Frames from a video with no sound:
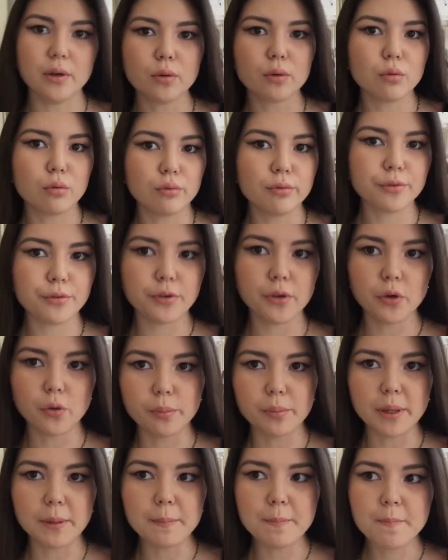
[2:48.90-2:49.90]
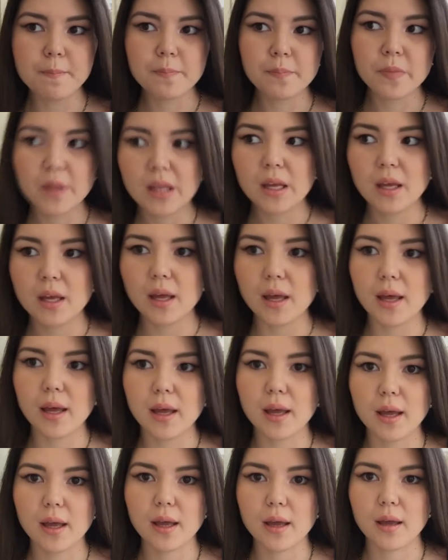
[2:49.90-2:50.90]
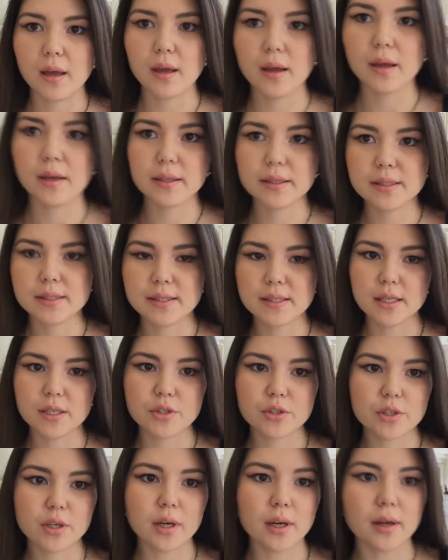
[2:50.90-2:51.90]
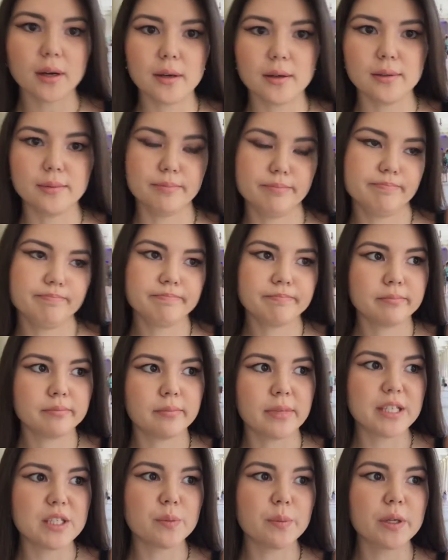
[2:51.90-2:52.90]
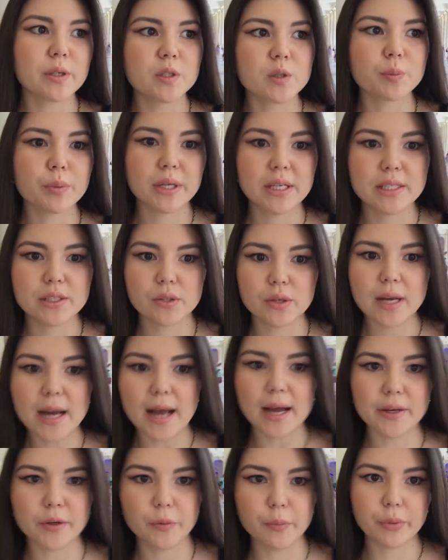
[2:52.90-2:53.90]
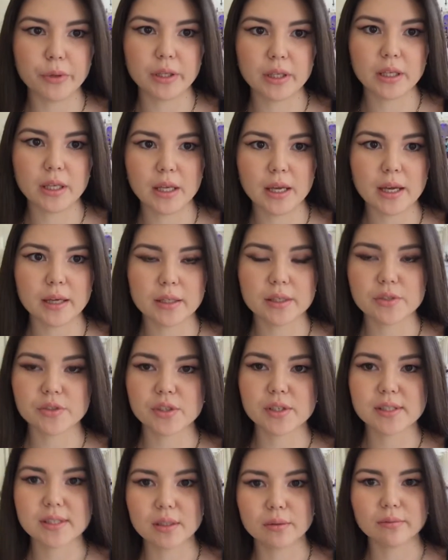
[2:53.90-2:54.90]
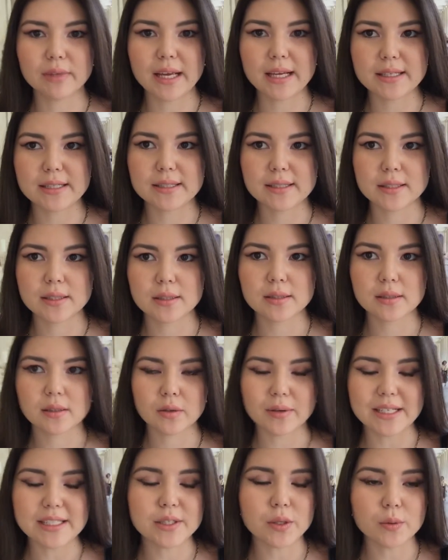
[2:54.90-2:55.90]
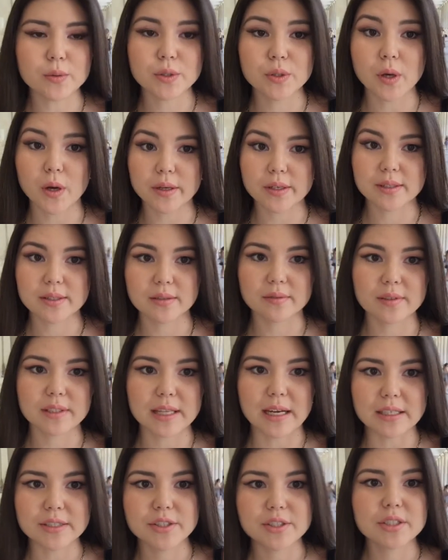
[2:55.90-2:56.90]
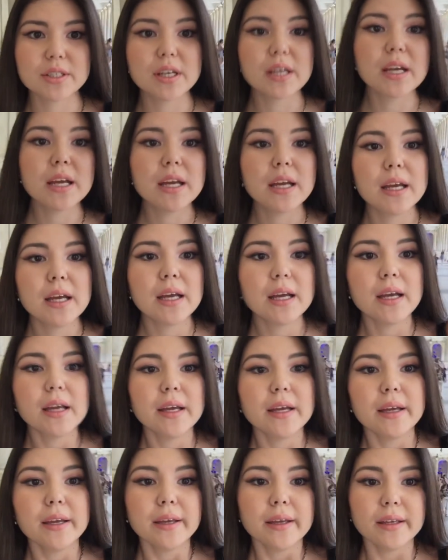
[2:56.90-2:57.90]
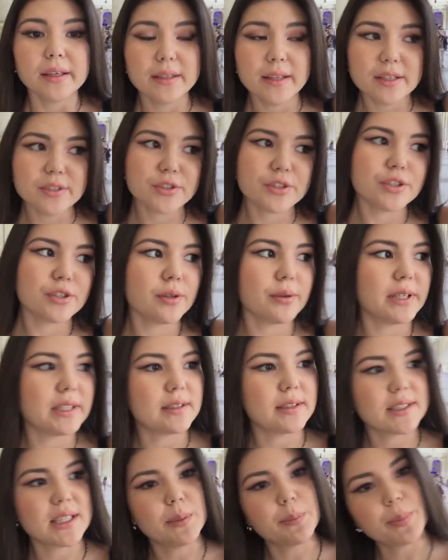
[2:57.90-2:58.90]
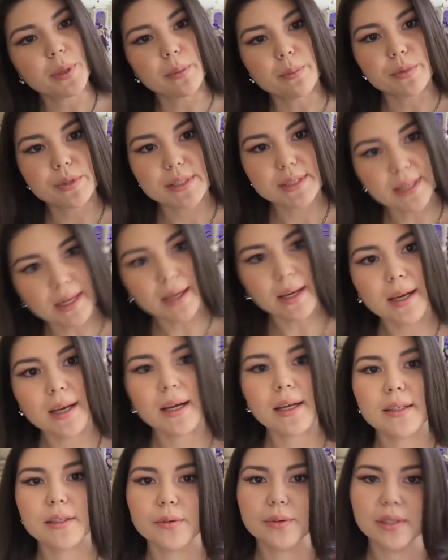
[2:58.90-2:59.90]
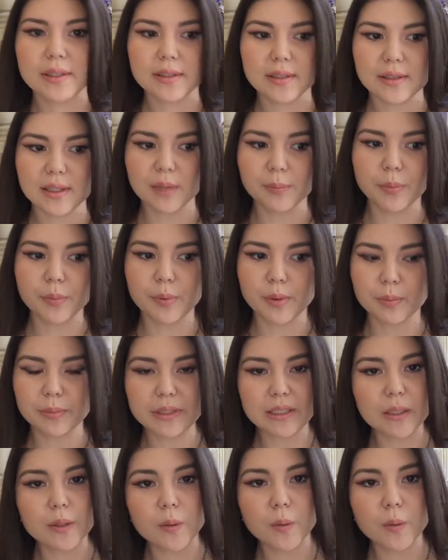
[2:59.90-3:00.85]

algum filme é, que seja mais ou menos por esse horário, porque aqui já são 10, quase 11 horas na verdade. E daí a gente não ia ter tempo pra almoçar, não ia ter tempo pra muita